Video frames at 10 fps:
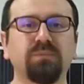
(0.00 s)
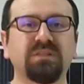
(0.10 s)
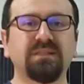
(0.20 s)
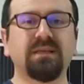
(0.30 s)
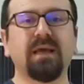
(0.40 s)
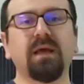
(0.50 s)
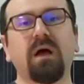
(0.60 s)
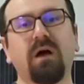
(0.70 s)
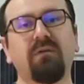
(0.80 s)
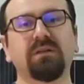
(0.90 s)
size
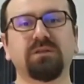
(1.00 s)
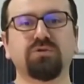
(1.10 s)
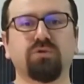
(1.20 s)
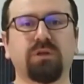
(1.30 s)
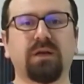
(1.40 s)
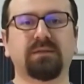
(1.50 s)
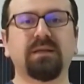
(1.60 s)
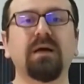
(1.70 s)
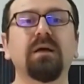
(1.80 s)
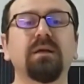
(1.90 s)
avantaj olarak
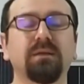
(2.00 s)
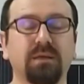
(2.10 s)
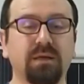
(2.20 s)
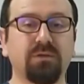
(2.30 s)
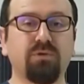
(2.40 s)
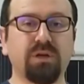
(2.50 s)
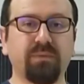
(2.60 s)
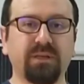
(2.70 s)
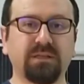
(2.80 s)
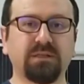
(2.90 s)
da geri
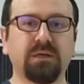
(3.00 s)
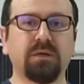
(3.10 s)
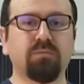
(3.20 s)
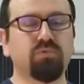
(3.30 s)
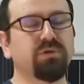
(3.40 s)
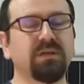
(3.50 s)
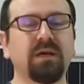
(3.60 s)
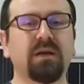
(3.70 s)
dönebilir. Bunu iyi